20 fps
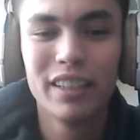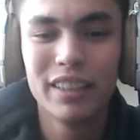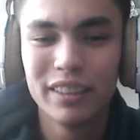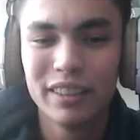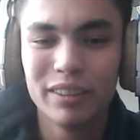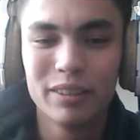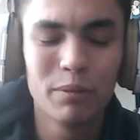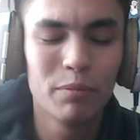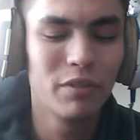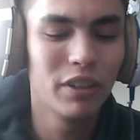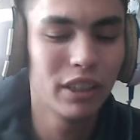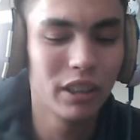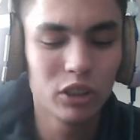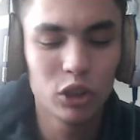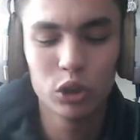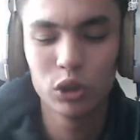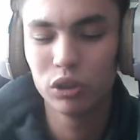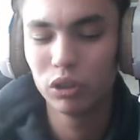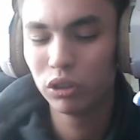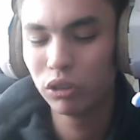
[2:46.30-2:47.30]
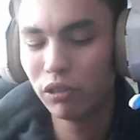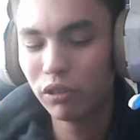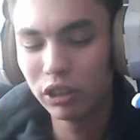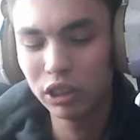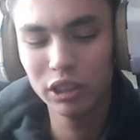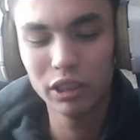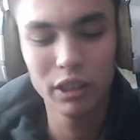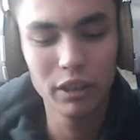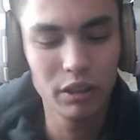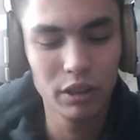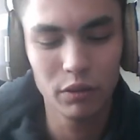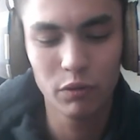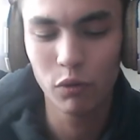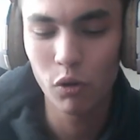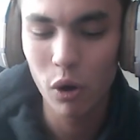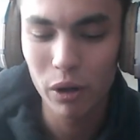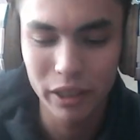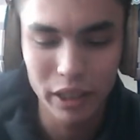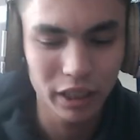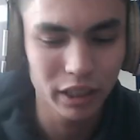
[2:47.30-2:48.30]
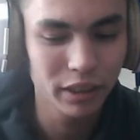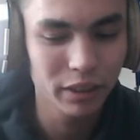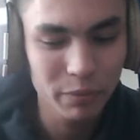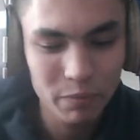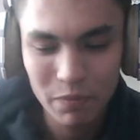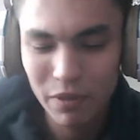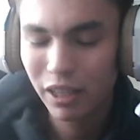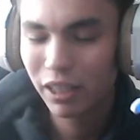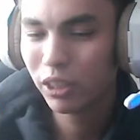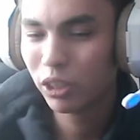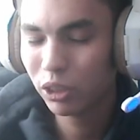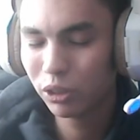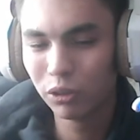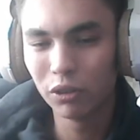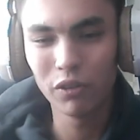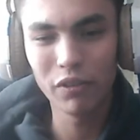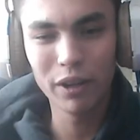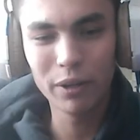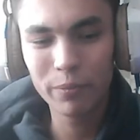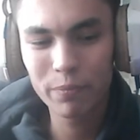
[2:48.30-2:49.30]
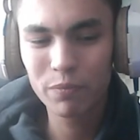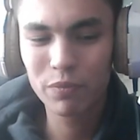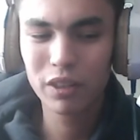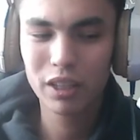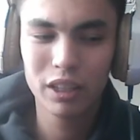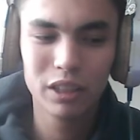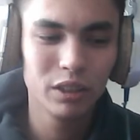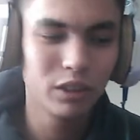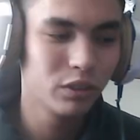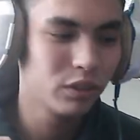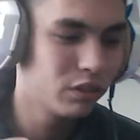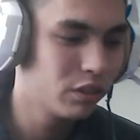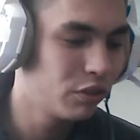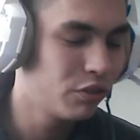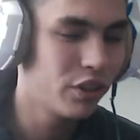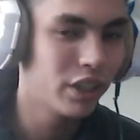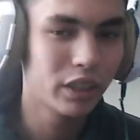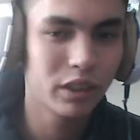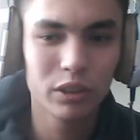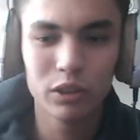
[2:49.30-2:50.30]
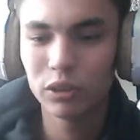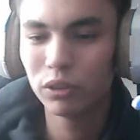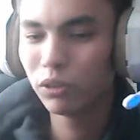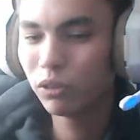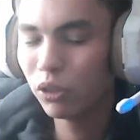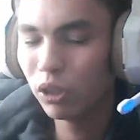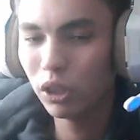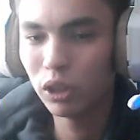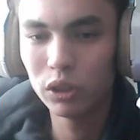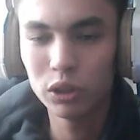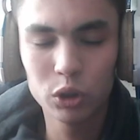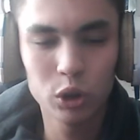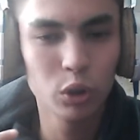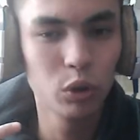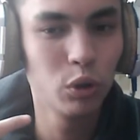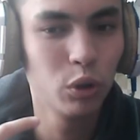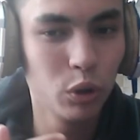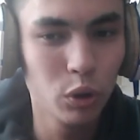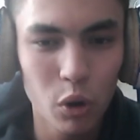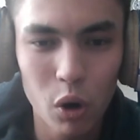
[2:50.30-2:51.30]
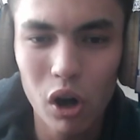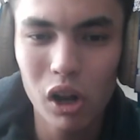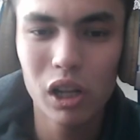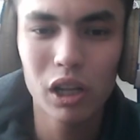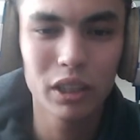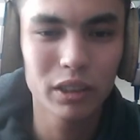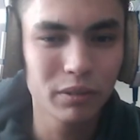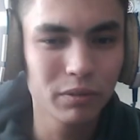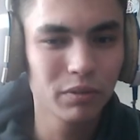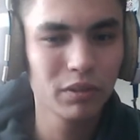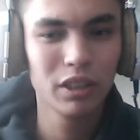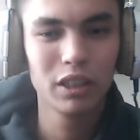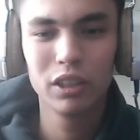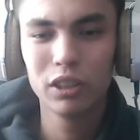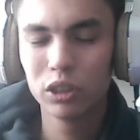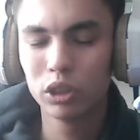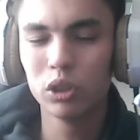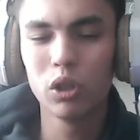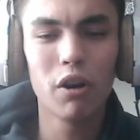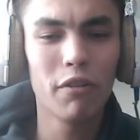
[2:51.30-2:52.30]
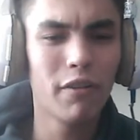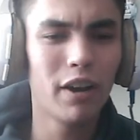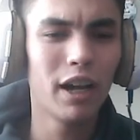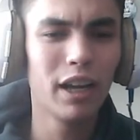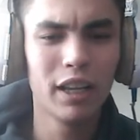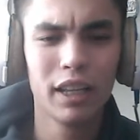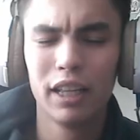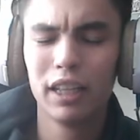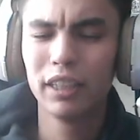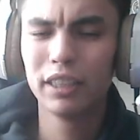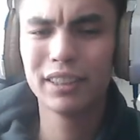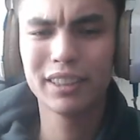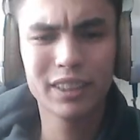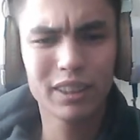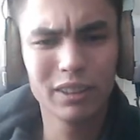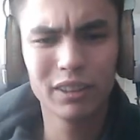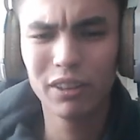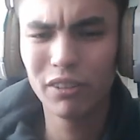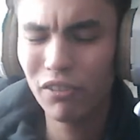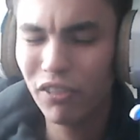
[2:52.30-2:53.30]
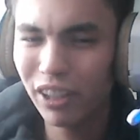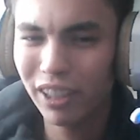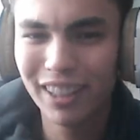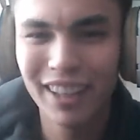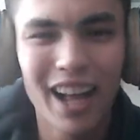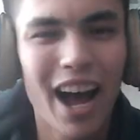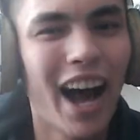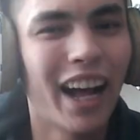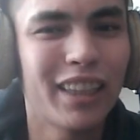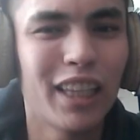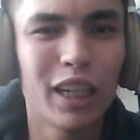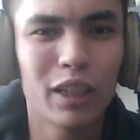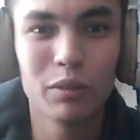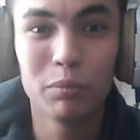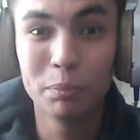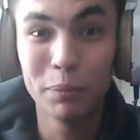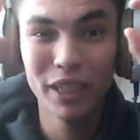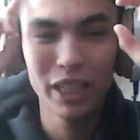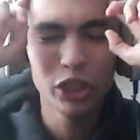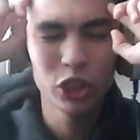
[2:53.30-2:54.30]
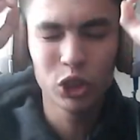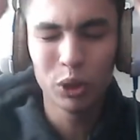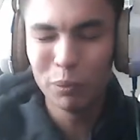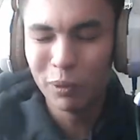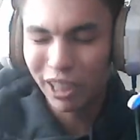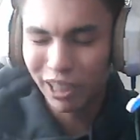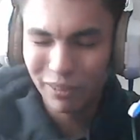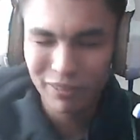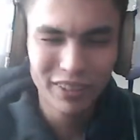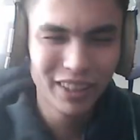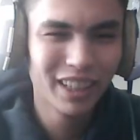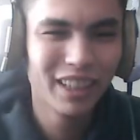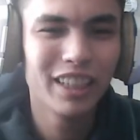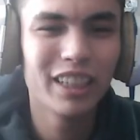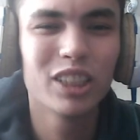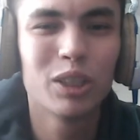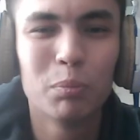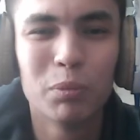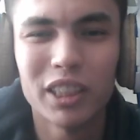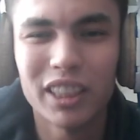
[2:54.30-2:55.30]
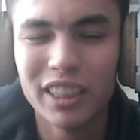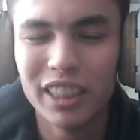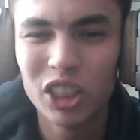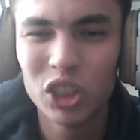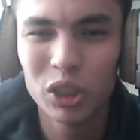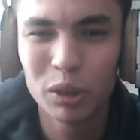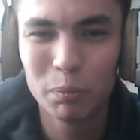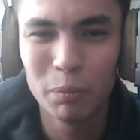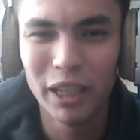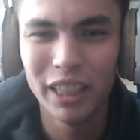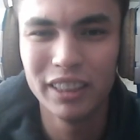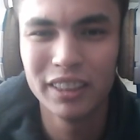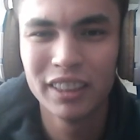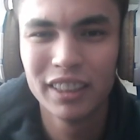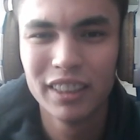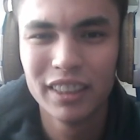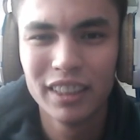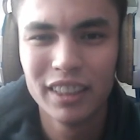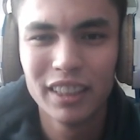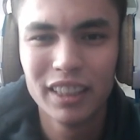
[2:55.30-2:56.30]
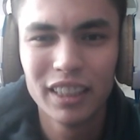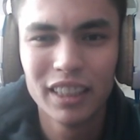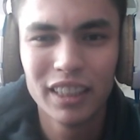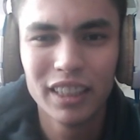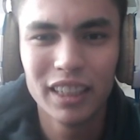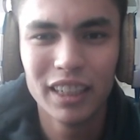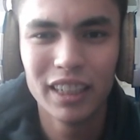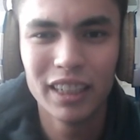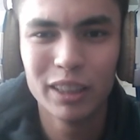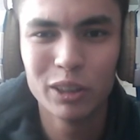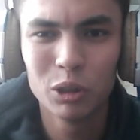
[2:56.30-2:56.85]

Мне, конечно, стоит за айфонах. Снова век... Э, Чу, голод. Снова. Э, а, так, мои ошибки. Я забыл, я начал петь. Э, ну,